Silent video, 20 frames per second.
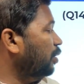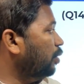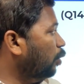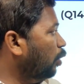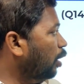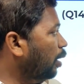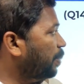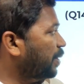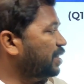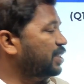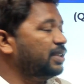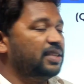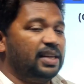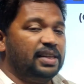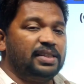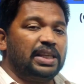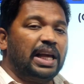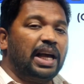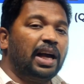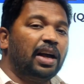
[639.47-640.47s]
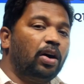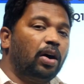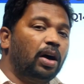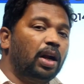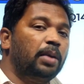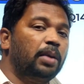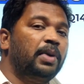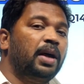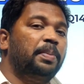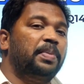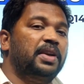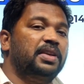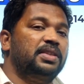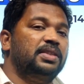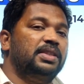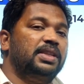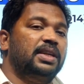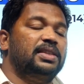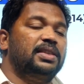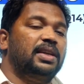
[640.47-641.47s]
రో ఆపరేషన్ చేసినా కాలమ్
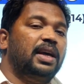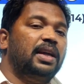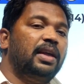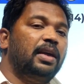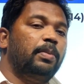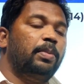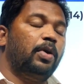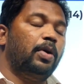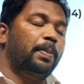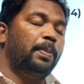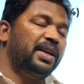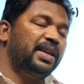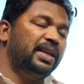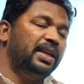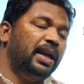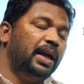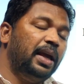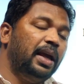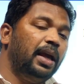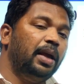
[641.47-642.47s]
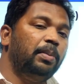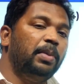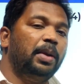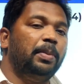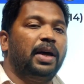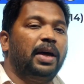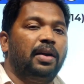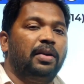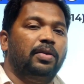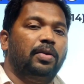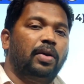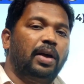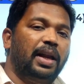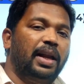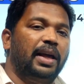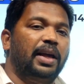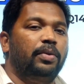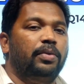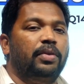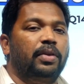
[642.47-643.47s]
ఆపరేషన్ చేసినా దాని ప్రాపర్టీ ఏమి మారదు
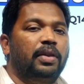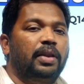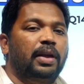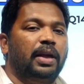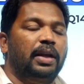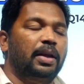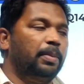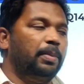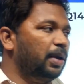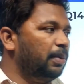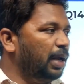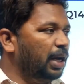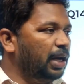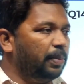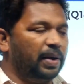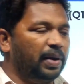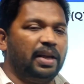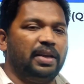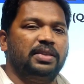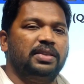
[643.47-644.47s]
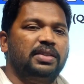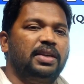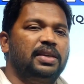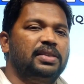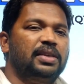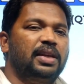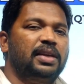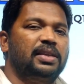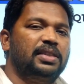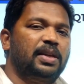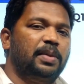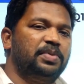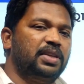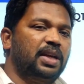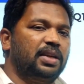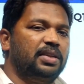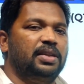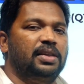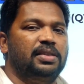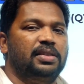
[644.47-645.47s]
అలాగే ఉంటుంది అంటే మనం మల్టిప్లికేషన్ చేసినా
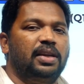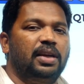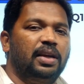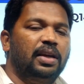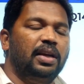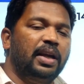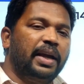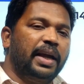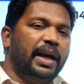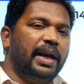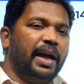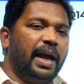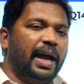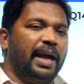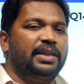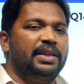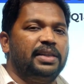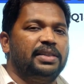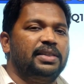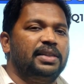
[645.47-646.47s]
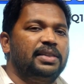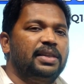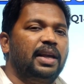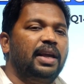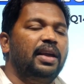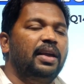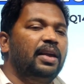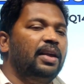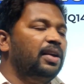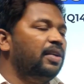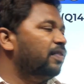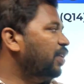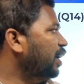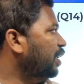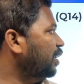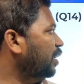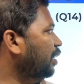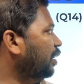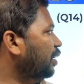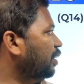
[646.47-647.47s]
సబ్స్ట్రాక్ట్ చేసినా యాడ్ చేసినా సరే
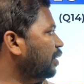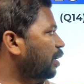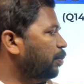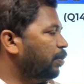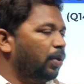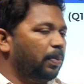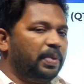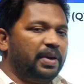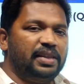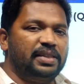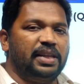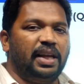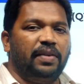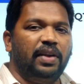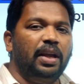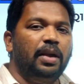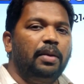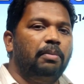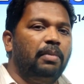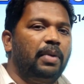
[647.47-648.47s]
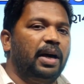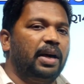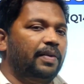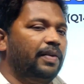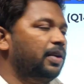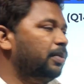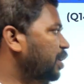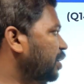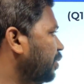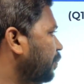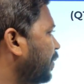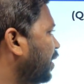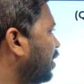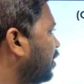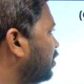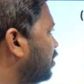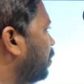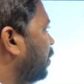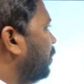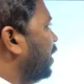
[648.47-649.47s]
ఫైనల్ దాని ప్రాపర్టీస్ ఏవి మారవన్నమాట
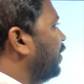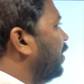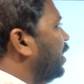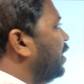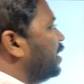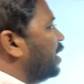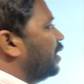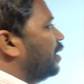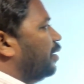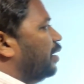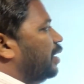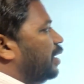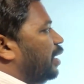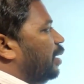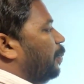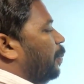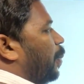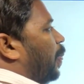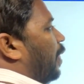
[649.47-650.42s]
సో ఇప్పుడు మనం ఏం చేద్దాం అంటే